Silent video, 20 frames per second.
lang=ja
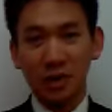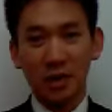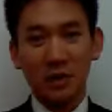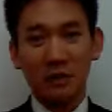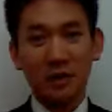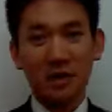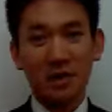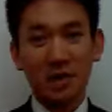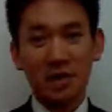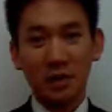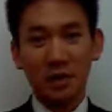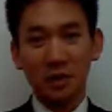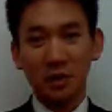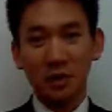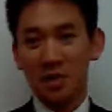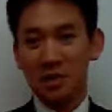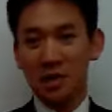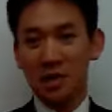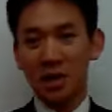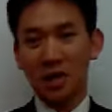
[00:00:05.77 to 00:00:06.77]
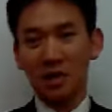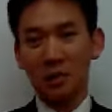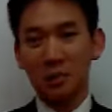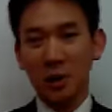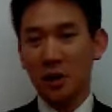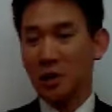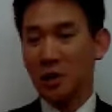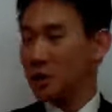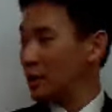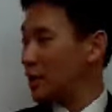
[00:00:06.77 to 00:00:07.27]
では早速ですけれど
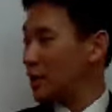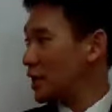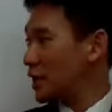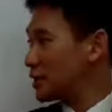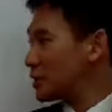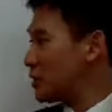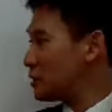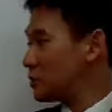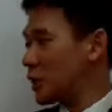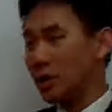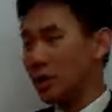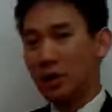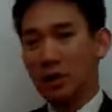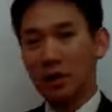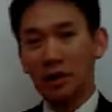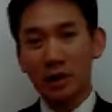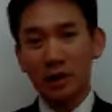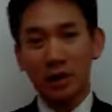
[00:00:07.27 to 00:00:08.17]
も、えー、今日も、